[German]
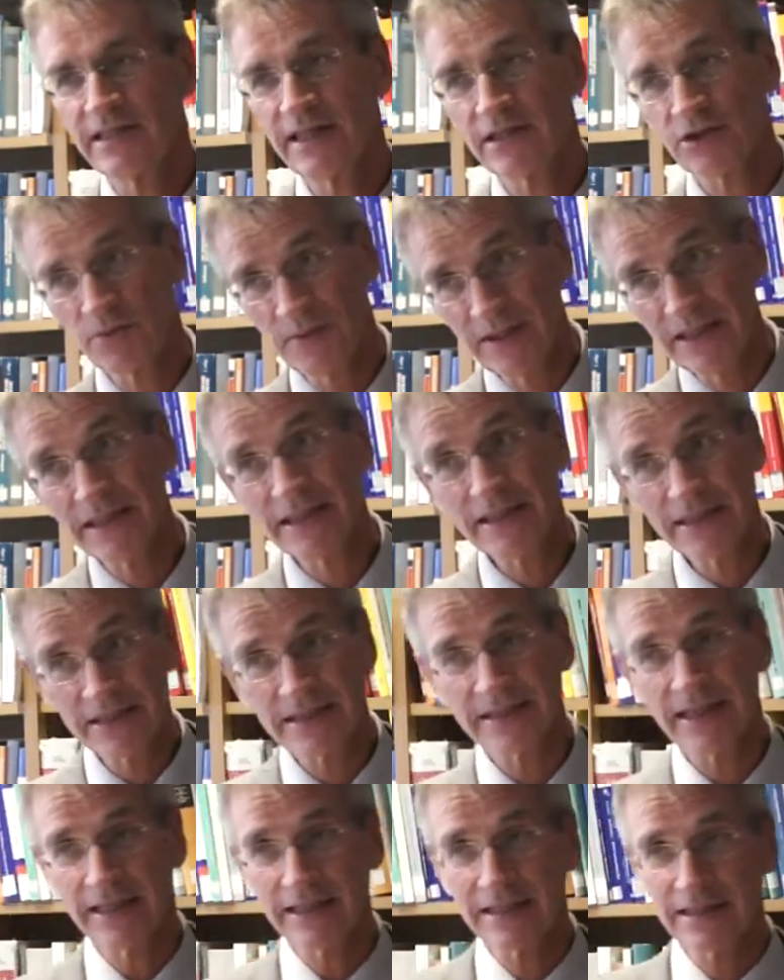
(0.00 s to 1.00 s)
sehr schwierigen
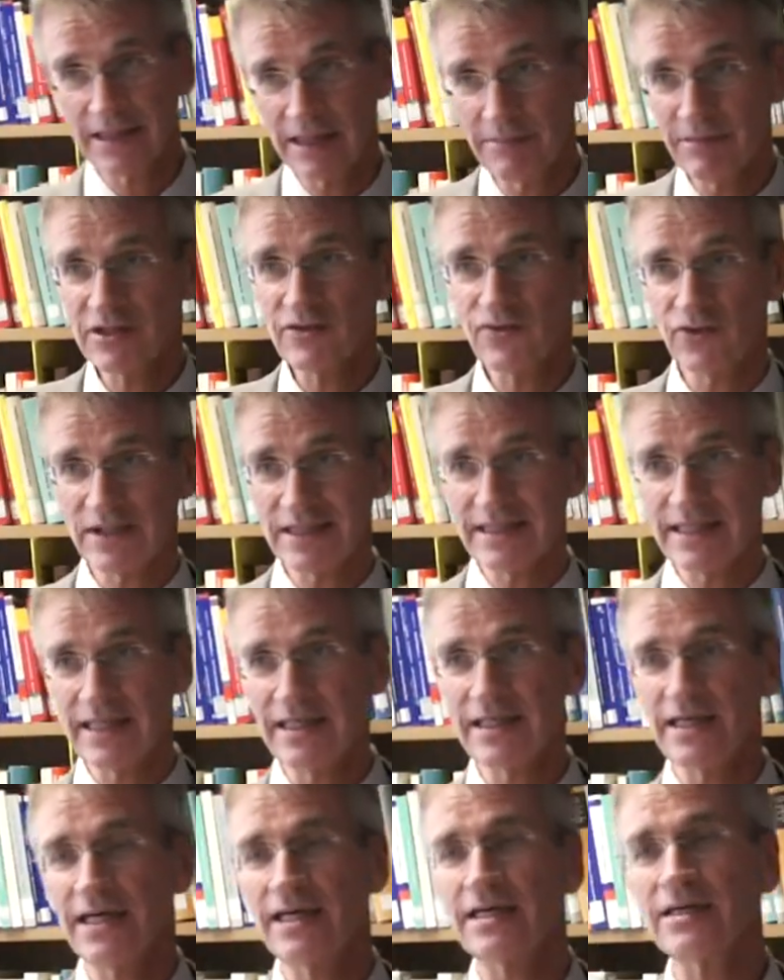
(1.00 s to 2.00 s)
Zeiten damals vor
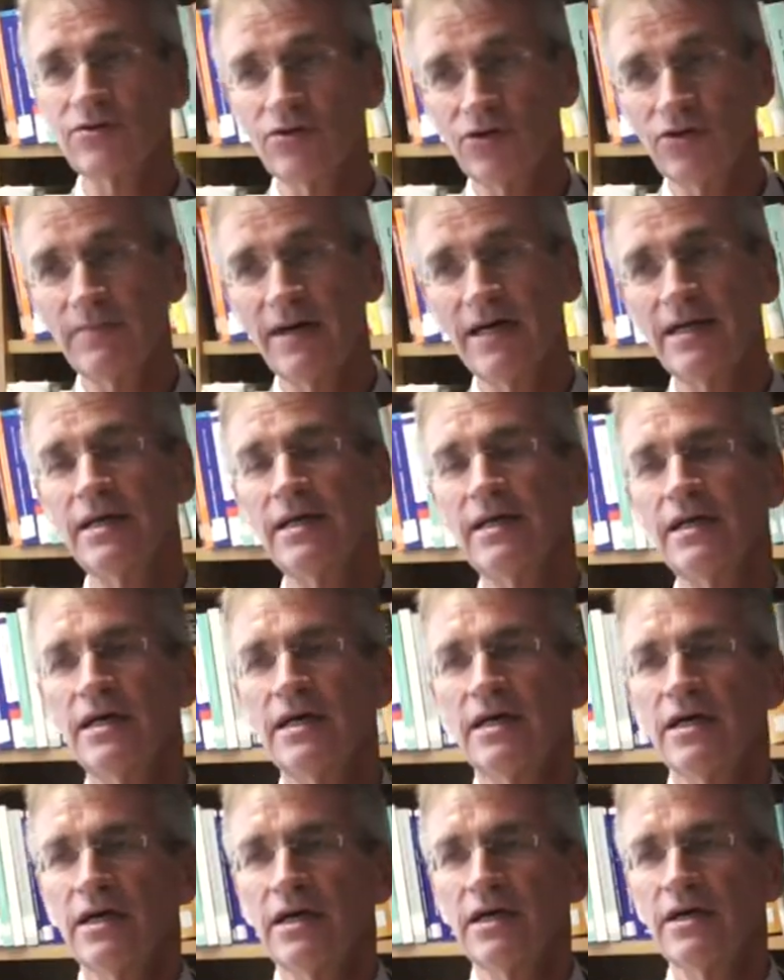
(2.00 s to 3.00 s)
zehn Jahren nochmal
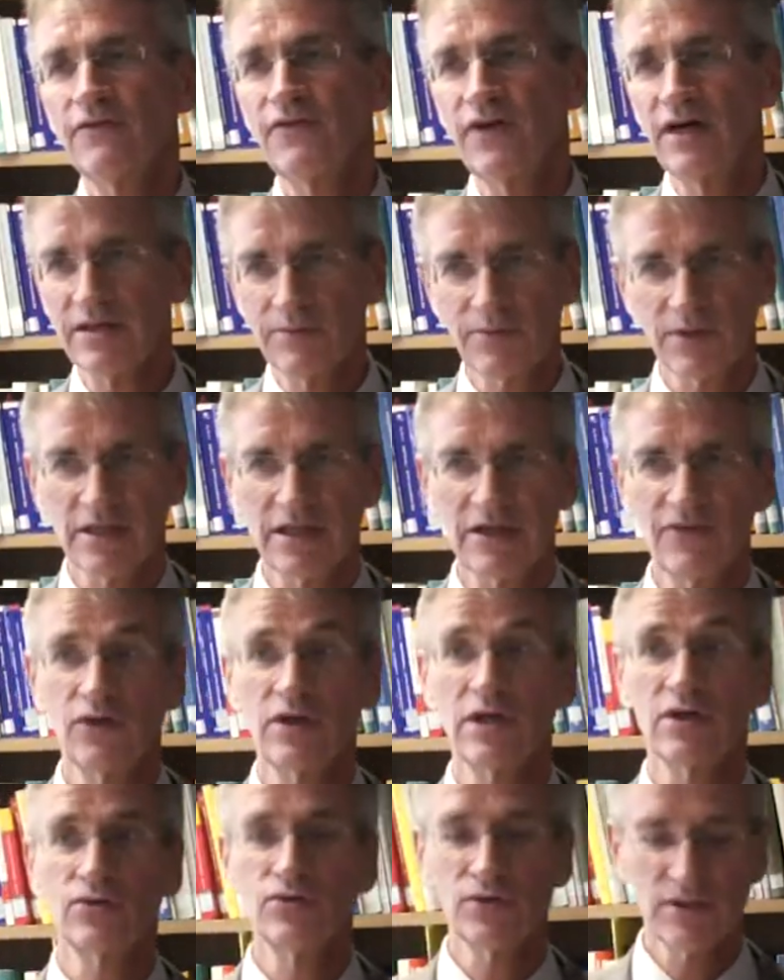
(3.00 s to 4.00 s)
äh, verantwortlich für
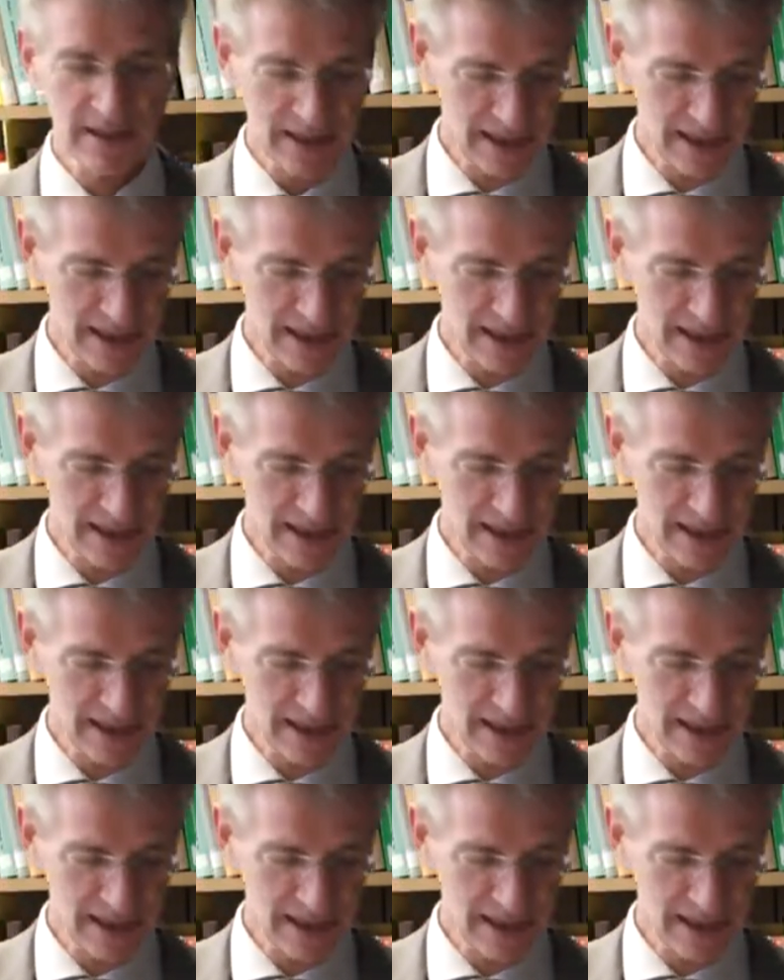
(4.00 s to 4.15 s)
eine gut